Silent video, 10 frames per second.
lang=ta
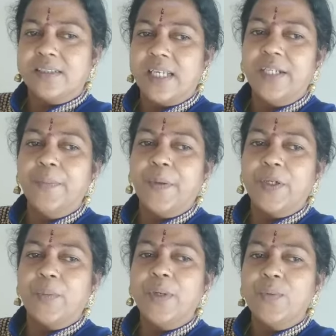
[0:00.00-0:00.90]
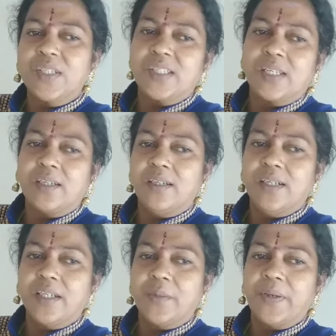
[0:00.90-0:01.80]
சைடும் பண்ணோம்னா ஒரு
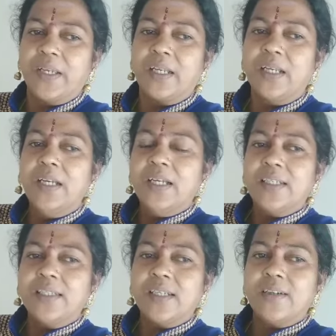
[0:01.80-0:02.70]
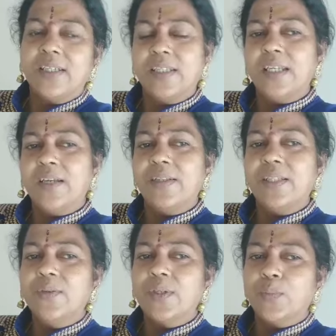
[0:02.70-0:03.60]
சர்க்கிள் என்று பெயர் இதற்கு நீங்க
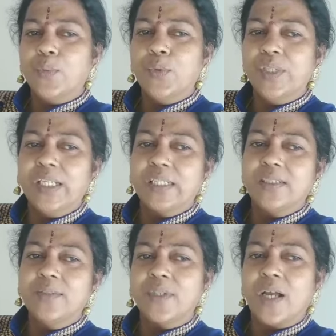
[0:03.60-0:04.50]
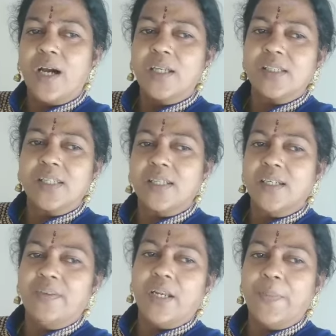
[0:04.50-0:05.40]
வந்து ஒரு மூணிலிருந்து ஒரு ஆறு
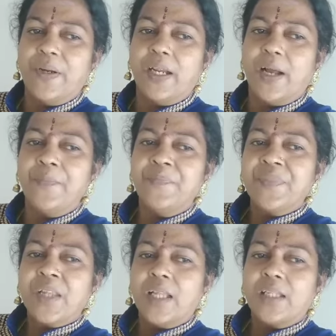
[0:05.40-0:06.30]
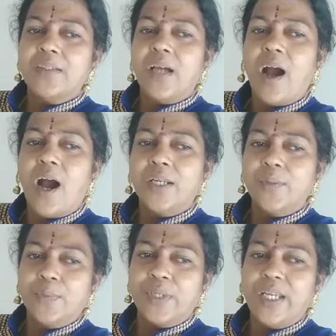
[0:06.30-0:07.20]
சர்க்கிள் வரை பண்ணலாம் அதாவது
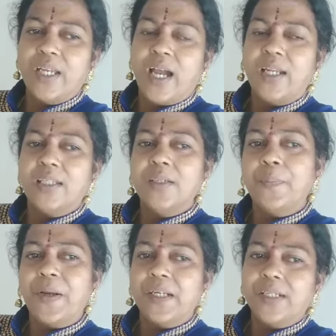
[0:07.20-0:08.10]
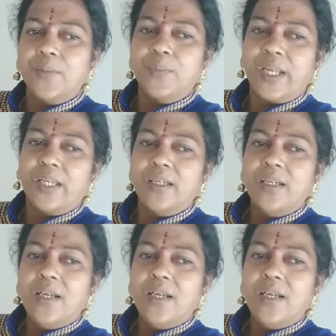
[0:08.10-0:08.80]
ஆறு முறை அல்லது பன்னெண்டு முறை